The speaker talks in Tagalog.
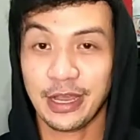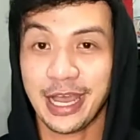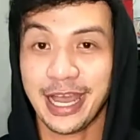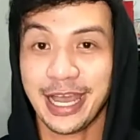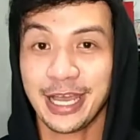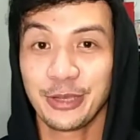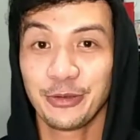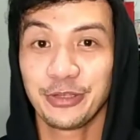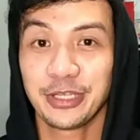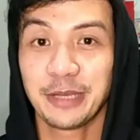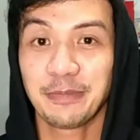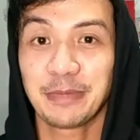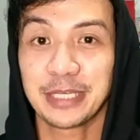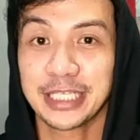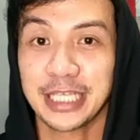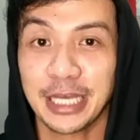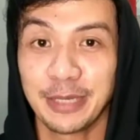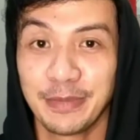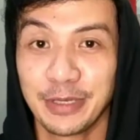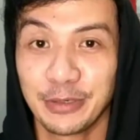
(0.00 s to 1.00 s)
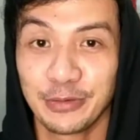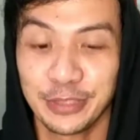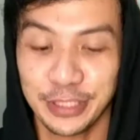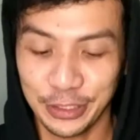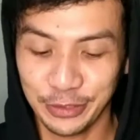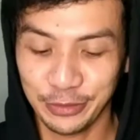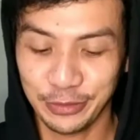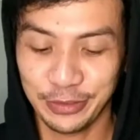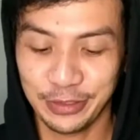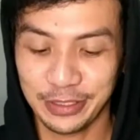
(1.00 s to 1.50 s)
ayaw niya pasabi ko
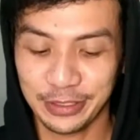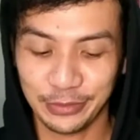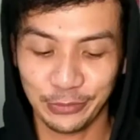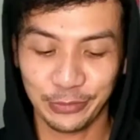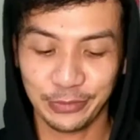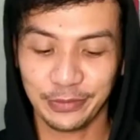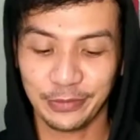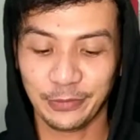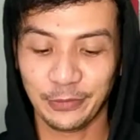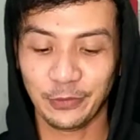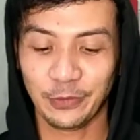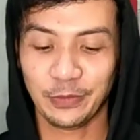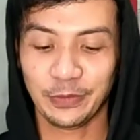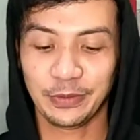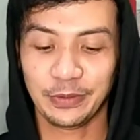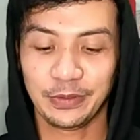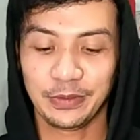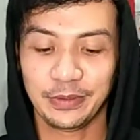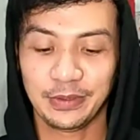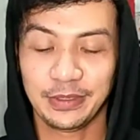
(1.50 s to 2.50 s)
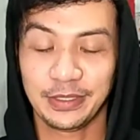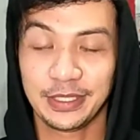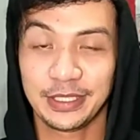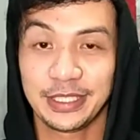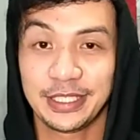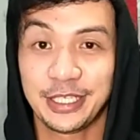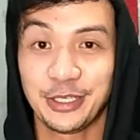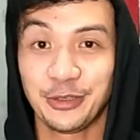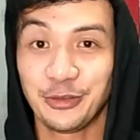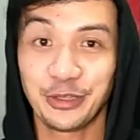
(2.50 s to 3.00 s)
sin, kung
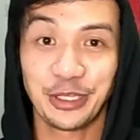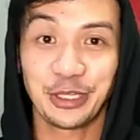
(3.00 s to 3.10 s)
sino